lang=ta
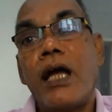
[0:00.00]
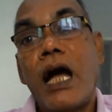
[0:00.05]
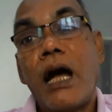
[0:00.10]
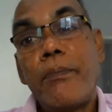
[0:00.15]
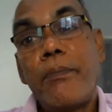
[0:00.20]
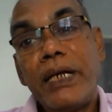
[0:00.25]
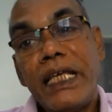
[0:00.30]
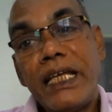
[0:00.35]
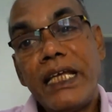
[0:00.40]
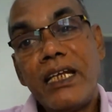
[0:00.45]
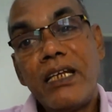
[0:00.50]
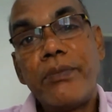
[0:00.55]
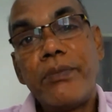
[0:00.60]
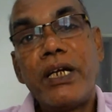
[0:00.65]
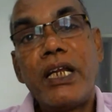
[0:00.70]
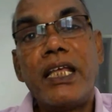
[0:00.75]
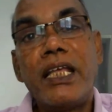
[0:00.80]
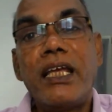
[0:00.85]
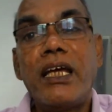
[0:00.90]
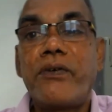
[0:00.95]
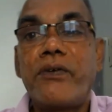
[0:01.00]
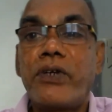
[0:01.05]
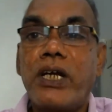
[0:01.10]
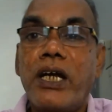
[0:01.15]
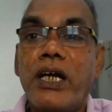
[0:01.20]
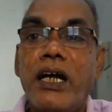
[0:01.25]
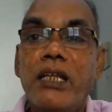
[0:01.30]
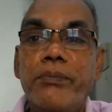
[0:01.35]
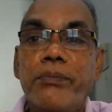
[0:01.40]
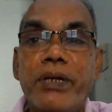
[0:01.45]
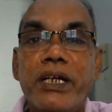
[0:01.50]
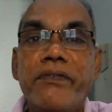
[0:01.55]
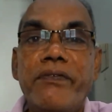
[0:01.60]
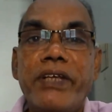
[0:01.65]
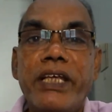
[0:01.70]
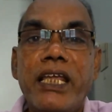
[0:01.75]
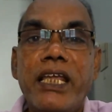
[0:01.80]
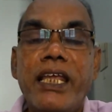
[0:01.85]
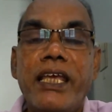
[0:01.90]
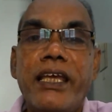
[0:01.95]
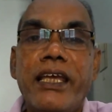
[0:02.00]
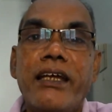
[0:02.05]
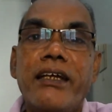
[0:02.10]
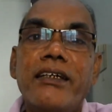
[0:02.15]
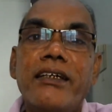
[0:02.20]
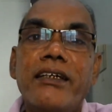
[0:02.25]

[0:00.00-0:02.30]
அப்ப நீங்க என்ன பண்றீங்க அவரை காலி பண்ண வைக்கிறீங்க